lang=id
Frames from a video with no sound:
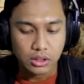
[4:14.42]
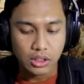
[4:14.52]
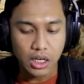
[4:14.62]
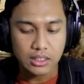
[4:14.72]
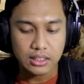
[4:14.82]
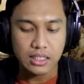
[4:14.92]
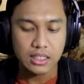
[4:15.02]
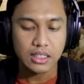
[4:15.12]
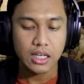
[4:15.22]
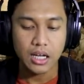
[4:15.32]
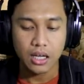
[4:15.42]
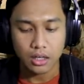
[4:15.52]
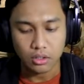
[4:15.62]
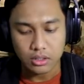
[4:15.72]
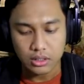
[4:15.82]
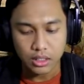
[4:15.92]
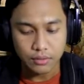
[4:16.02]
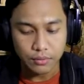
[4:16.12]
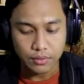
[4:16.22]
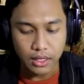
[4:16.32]
Ghostly ka, Ghostly
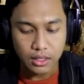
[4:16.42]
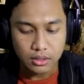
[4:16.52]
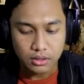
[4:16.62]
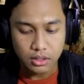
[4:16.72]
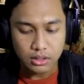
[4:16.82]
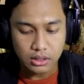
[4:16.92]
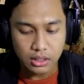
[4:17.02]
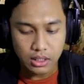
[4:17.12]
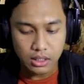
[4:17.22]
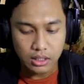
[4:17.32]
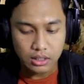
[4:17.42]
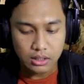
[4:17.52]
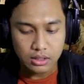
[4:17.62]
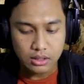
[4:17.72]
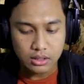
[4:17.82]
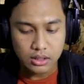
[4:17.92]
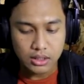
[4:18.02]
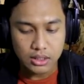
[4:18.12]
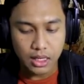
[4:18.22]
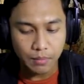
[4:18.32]
Captive ya Ghostly
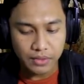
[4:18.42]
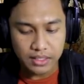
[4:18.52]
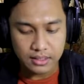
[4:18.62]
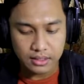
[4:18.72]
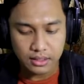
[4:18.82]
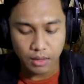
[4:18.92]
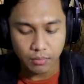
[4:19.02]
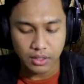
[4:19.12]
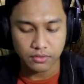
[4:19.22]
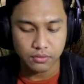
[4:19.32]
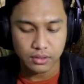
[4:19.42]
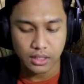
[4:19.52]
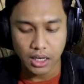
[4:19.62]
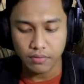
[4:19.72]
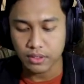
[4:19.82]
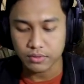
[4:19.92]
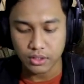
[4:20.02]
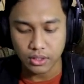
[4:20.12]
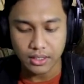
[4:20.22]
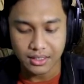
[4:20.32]
Captives Captives Captives
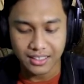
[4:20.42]
gitu ya